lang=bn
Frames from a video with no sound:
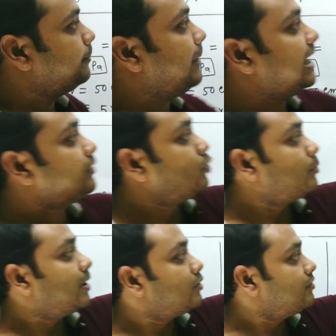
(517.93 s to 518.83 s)
বাহাত্তর
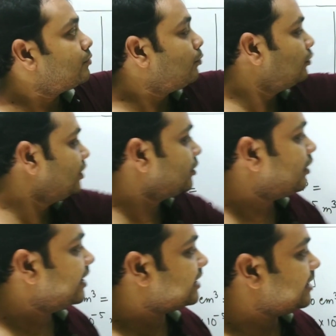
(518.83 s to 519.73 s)
বার স্পন্দিত
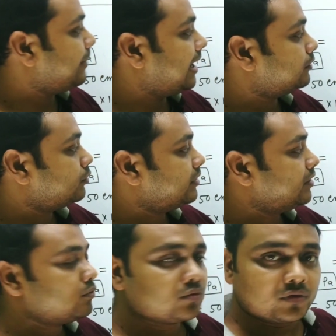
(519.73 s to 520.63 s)
হয় তাই বাহাত্তর
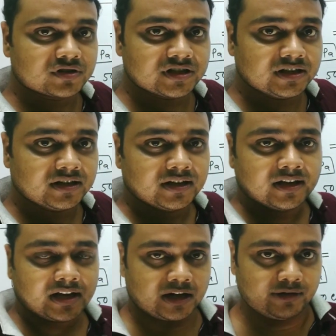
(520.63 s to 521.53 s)
দিয়ে গুণ করেছি
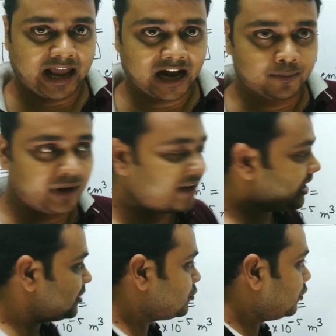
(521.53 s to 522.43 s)
কারণ একবারে
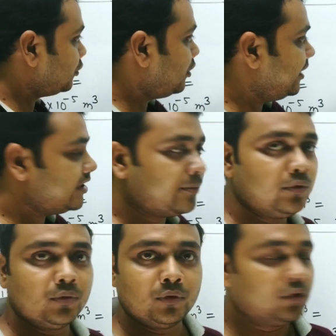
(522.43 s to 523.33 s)
কার্যগত হয়
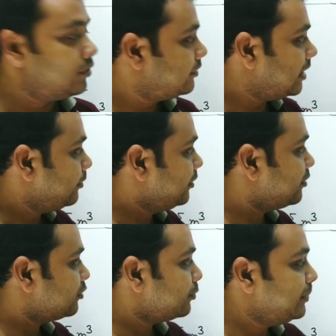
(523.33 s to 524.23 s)
ডাব্লু ডাব্লু
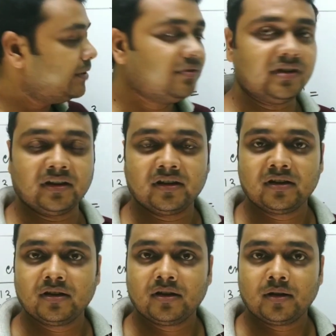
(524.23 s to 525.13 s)
ইকুয়াল টু পিভি
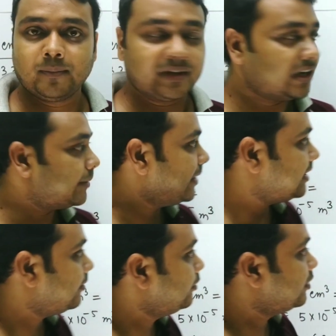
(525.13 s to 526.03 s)
মাথায় রাখবে
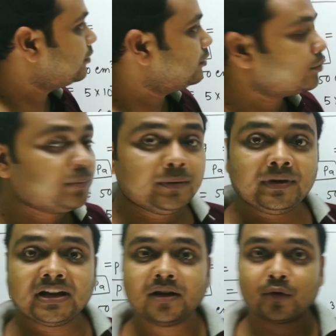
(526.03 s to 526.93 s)
ডাব্লু ইকুয়াল টু পিভি
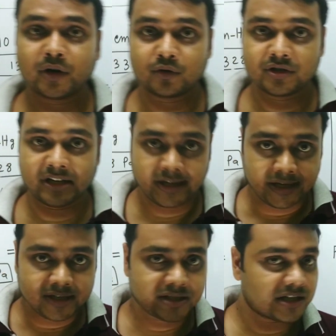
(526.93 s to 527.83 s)
কী করে হচ্ছে
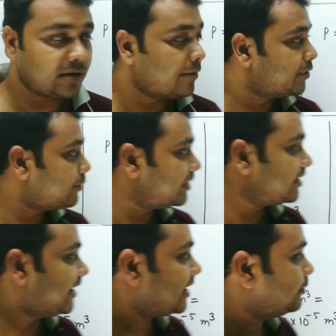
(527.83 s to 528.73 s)
সেটাও আমি তোমাদের
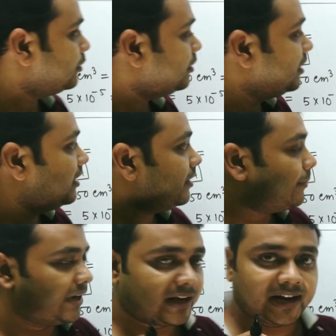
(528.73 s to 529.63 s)
দেখাবো
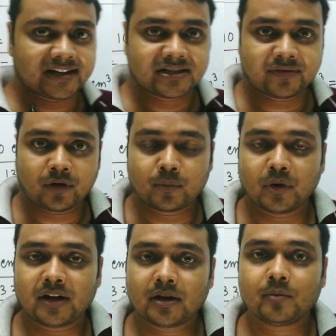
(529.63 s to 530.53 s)
মানে কার্যের
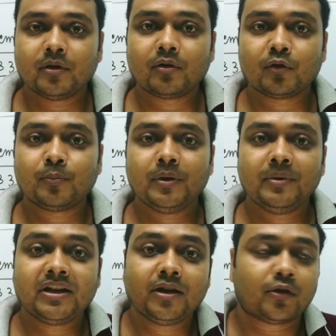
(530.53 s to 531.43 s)
ফর্মুলা ডাব্লু ইকুয়াল টু
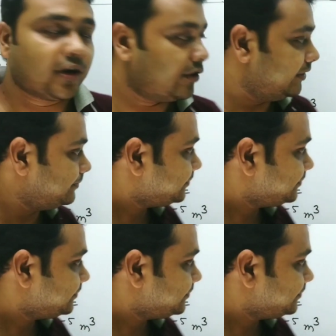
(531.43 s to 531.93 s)
পিভি কী করে হয়